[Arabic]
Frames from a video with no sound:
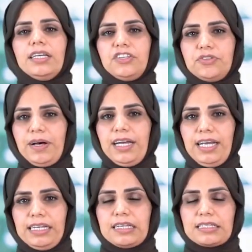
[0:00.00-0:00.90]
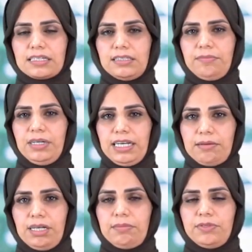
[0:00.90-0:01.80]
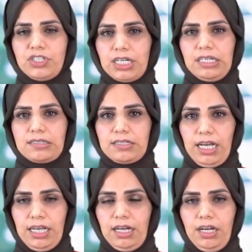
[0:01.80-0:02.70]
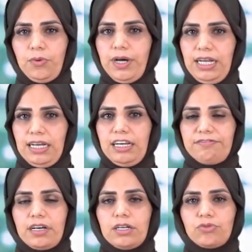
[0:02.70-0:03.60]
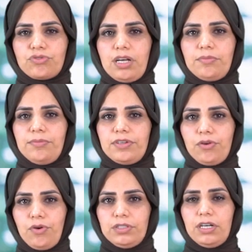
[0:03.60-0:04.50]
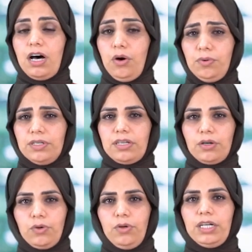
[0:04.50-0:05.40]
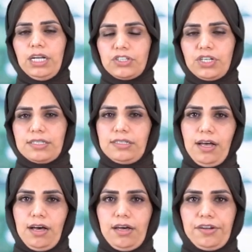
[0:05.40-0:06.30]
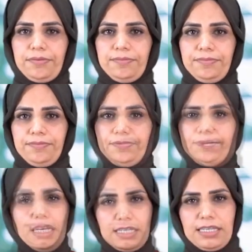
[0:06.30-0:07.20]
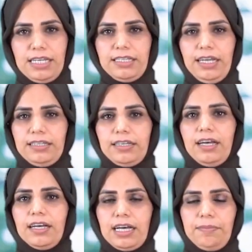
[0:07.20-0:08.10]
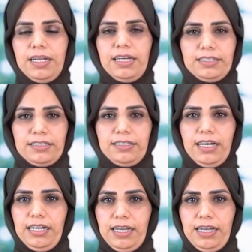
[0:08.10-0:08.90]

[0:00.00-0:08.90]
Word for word: يجب عليك استخدام الكمامة بشكل صحيح وإلا فقد تصاب بكورونا أو تنقله إلى شخص آخر اغسل يديك قبل ارتداء